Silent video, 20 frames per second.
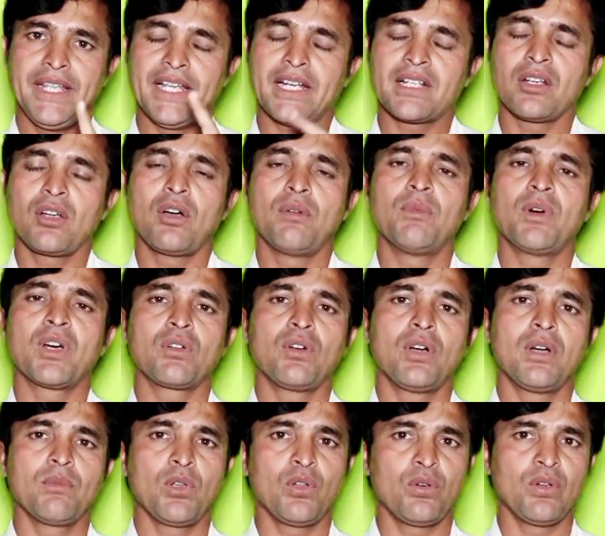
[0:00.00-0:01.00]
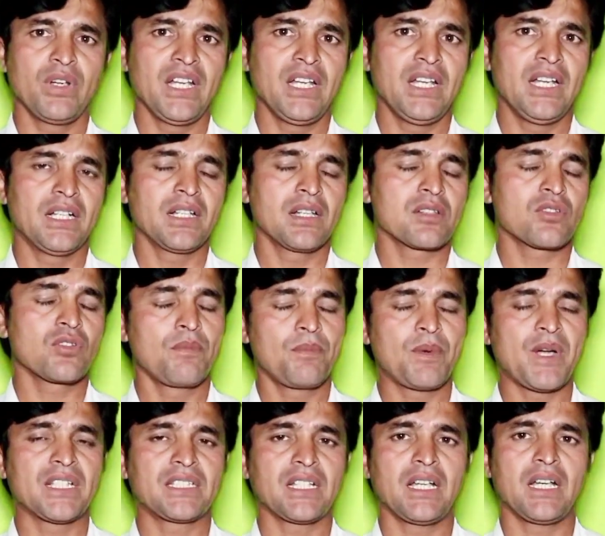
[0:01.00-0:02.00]
एक नवंबर को हम लोगों ने लेटर
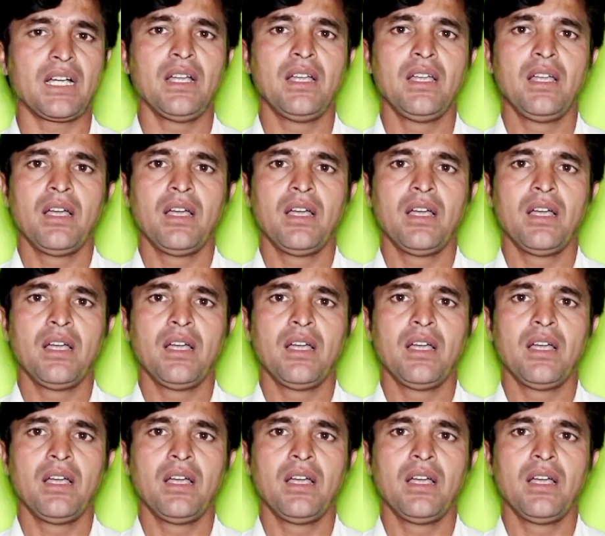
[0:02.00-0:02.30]
सौंपा था